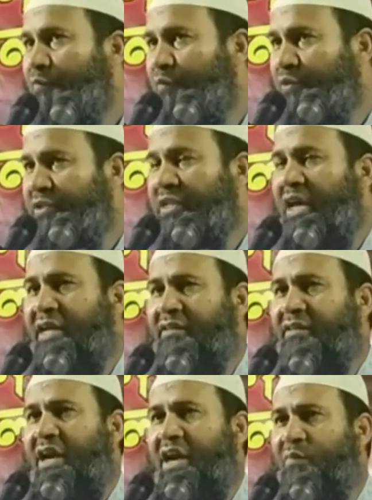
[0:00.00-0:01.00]
ফুতিহাত
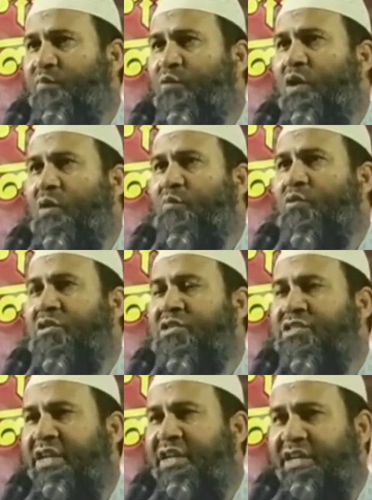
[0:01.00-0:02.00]
আবু আবুল
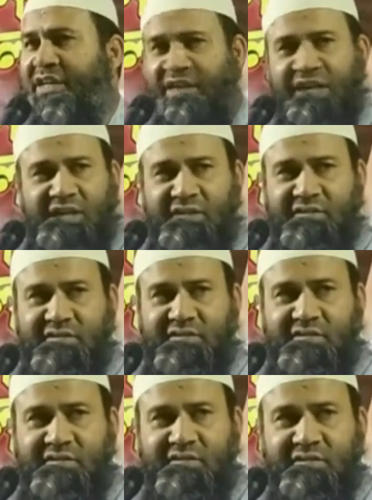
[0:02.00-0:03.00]
জান্না
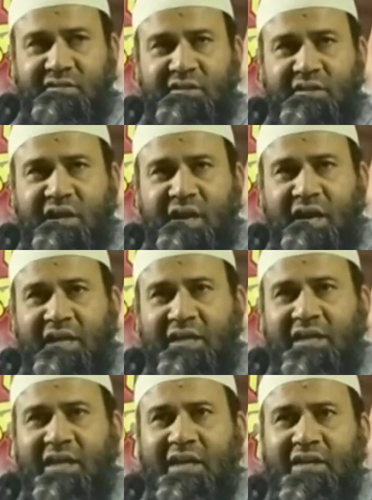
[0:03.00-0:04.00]

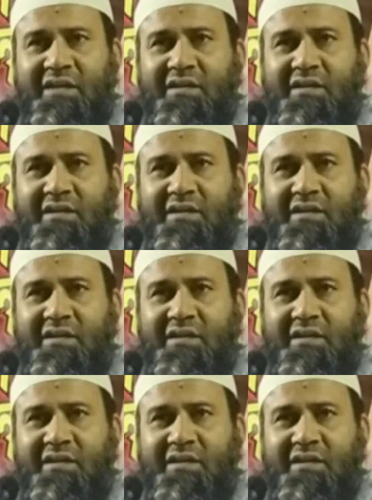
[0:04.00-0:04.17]
আল্লাহ